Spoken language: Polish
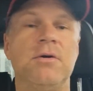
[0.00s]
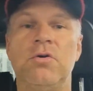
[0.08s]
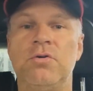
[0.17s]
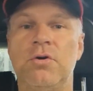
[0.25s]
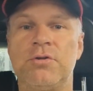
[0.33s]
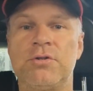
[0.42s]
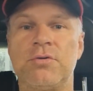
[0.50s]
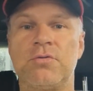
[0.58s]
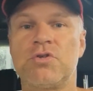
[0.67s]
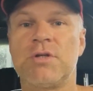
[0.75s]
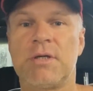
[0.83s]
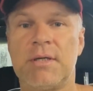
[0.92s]
e, od
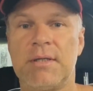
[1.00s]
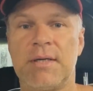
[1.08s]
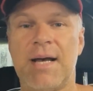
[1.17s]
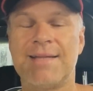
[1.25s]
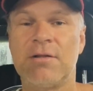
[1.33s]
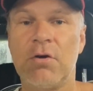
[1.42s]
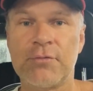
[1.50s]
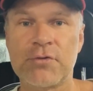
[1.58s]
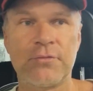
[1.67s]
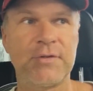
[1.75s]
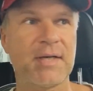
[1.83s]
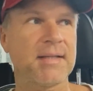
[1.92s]
różnych e,
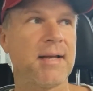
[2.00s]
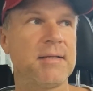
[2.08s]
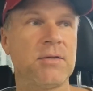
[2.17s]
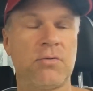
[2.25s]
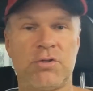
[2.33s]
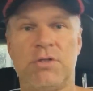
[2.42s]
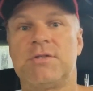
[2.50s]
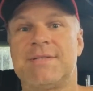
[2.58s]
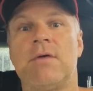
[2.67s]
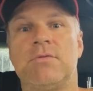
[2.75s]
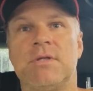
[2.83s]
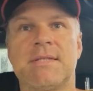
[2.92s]
handlowców i tak dalej. Nie to, że z
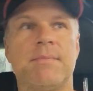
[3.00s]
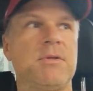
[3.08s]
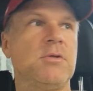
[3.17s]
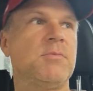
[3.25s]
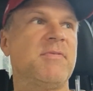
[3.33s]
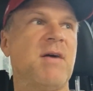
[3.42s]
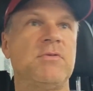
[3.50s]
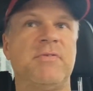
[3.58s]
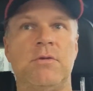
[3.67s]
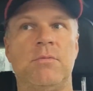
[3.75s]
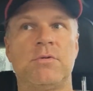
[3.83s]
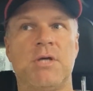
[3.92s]
Audi samych, no bo w Audi
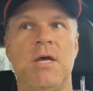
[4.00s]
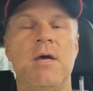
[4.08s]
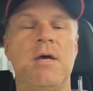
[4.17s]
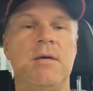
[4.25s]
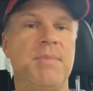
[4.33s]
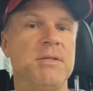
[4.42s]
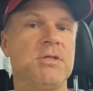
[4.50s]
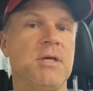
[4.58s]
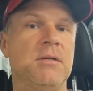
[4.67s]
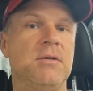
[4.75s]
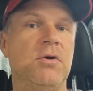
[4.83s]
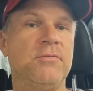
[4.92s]
wiadomo, że
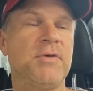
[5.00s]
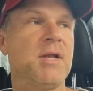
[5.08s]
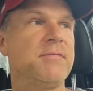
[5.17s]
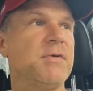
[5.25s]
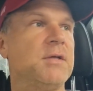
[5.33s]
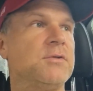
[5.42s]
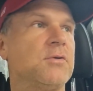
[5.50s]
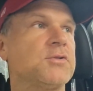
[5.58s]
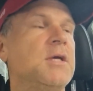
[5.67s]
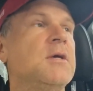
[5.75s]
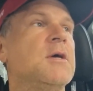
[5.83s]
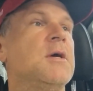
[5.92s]
będzie o wiele, wiele
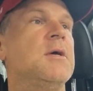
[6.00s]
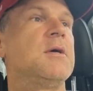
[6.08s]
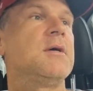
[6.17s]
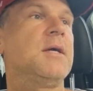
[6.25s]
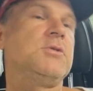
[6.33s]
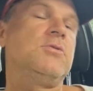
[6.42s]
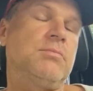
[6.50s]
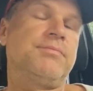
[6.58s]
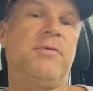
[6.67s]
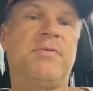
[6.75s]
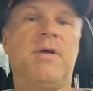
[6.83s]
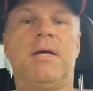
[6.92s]
drożej. A czym
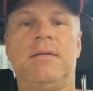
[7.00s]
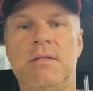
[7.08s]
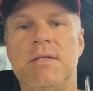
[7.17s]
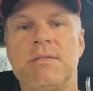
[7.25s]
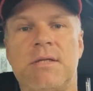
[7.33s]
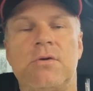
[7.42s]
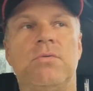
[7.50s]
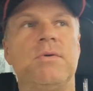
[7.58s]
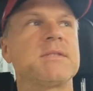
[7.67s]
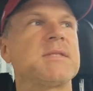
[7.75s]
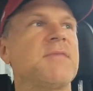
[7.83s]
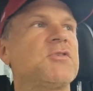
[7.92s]
o wiele? Z reguły
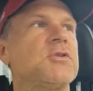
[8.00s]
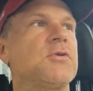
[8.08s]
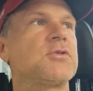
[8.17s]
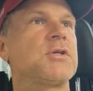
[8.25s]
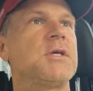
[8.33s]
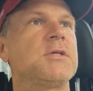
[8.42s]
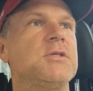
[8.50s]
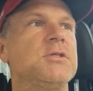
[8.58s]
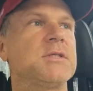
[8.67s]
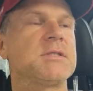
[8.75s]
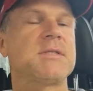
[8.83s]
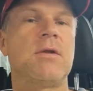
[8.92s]
jest zawsze drożej, jeśli
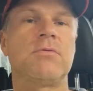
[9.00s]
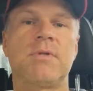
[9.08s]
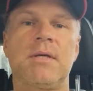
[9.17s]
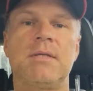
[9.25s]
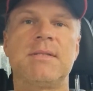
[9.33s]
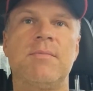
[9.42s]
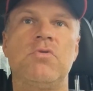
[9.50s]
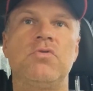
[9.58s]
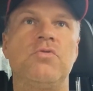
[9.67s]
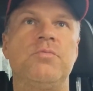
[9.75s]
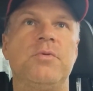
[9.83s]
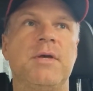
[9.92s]
się z salonu taki samochód
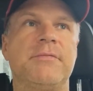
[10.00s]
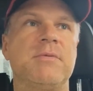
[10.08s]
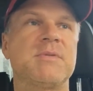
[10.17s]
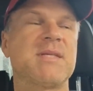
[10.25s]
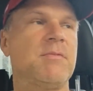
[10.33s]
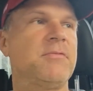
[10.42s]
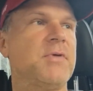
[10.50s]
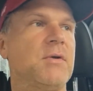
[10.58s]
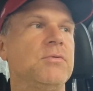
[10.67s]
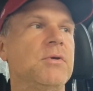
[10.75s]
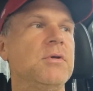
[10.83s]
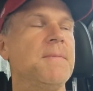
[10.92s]
kupuje w tym samym
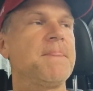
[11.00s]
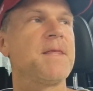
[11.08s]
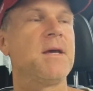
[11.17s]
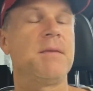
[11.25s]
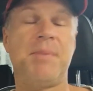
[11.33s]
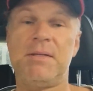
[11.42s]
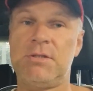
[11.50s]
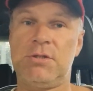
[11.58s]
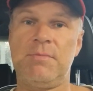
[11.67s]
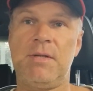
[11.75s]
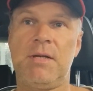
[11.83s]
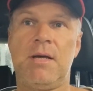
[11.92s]
wieku. No i patrzę
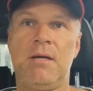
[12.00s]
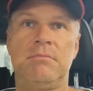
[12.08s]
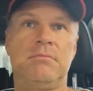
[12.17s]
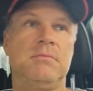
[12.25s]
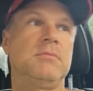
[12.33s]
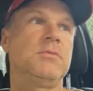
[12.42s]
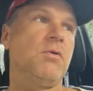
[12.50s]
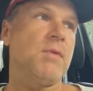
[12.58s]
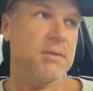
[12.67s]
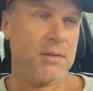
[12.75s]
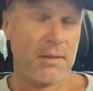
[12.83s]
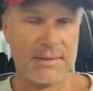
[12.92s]
sobie na
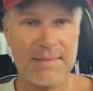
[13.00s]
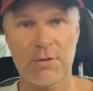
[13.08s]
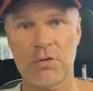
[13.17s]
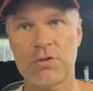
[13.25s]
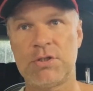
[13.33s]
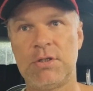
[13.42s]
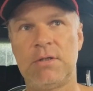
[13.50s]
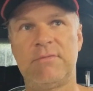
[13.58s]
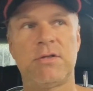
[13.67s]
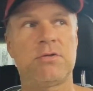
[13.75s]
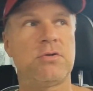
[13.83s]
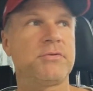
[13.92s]
dokładnie ten sam rocznik,
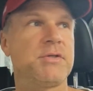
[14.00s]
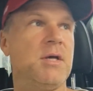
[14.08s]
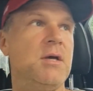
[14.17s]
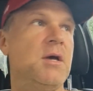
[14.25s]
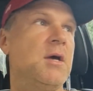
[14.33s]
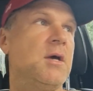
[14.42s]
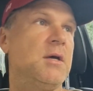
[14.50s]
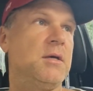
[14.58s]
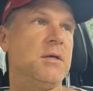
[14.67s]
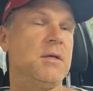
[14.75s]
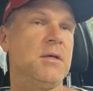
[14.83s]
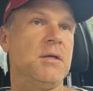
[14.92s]

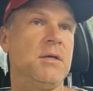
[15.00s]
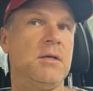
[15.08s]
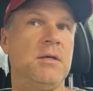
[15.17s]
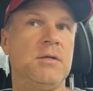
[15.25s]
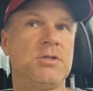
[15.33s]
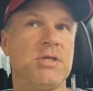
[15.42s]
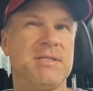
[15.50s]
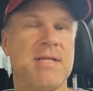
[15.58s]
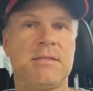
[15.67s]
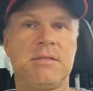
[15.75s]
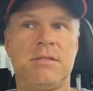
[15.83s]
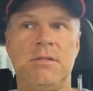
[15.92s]

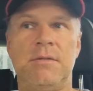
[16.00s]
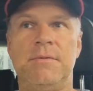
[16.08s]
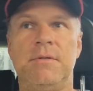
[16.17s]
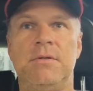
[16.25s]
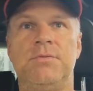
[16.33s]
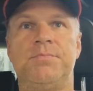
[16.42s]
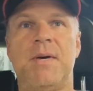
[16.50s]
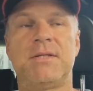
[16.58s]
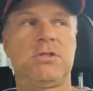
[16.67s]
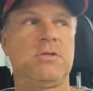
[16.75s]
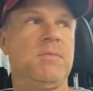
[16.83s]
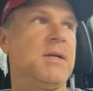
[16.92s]
2016, y,
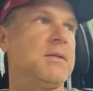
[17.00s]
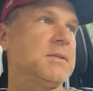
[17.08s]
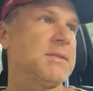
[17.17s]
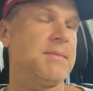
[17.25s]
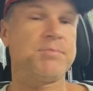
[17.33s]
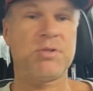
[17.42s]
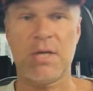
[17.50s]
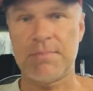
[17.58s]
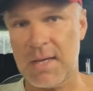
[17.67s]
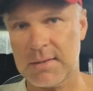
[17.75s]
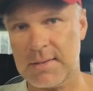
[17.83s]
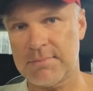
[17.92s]
patrzę sobie na ten sam
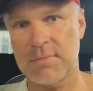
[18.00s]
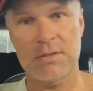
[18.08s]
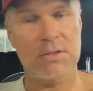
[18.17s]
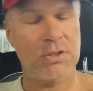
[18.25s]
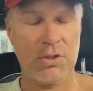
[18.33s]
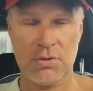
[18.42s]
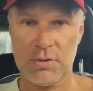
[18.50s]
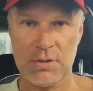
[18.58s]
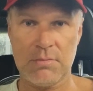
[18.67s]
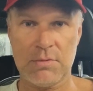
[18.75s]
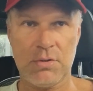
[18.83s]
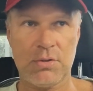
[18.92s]
przebieg, tam między 60 a
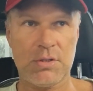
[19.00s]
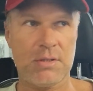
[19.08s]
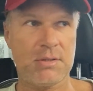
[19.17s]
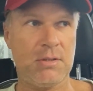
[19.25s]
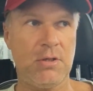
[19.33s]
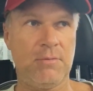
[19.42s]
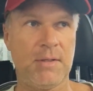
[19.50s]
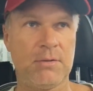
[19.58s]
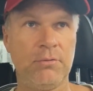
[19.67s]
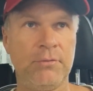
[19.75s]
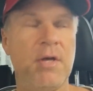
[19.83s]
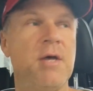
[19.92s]
70 tysięcy
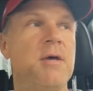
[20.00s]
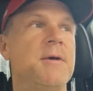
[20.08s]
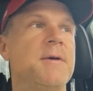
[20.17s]
kilometrów,